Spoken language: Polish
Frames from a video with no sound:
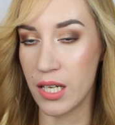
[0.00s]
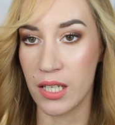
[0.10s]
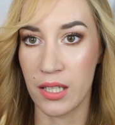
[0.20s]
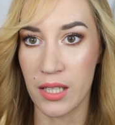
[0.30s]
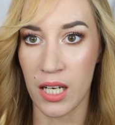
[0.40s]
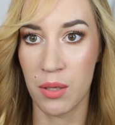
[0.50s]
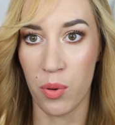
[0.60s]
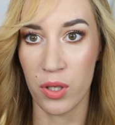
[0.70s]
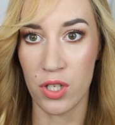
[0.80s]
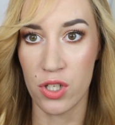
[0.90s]
i taki
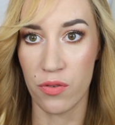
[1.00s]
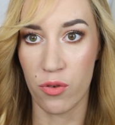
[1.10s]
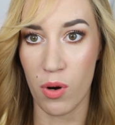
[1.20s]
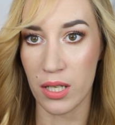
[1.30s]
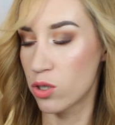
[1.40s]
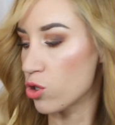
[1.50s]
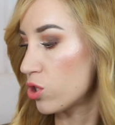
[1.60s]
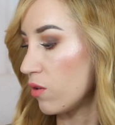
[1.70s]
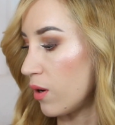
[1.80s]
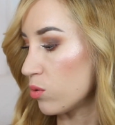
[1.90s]
pojedynczy wkład
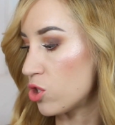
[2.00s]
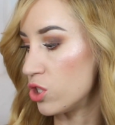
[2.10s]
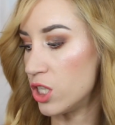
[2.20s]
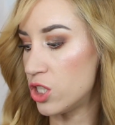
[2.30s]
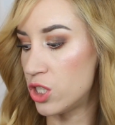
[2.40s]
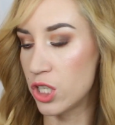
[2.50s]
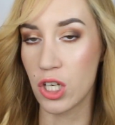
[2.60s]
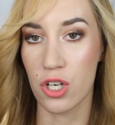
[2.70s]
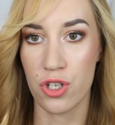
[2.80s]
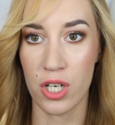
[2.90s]
kosztował
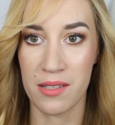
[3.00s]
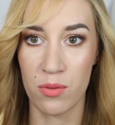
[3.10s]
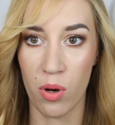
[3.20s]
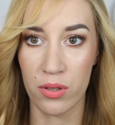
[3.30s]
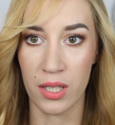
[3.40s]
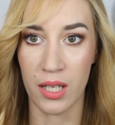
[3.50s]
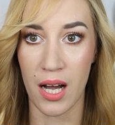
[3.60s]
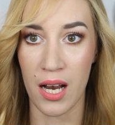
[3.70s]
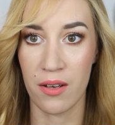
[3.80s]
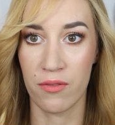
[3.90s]
36 zł,
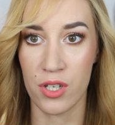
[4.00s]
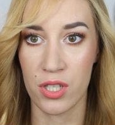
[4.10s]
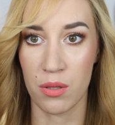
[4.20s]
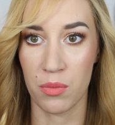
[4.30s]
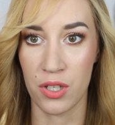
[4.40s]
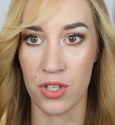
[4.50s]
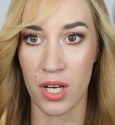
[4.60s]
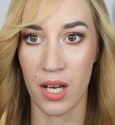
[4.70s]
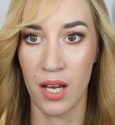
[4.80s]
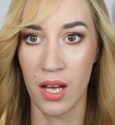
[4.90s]
ale wierzcie mi,
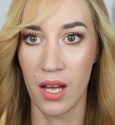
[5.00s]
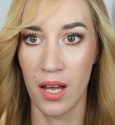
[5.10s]
że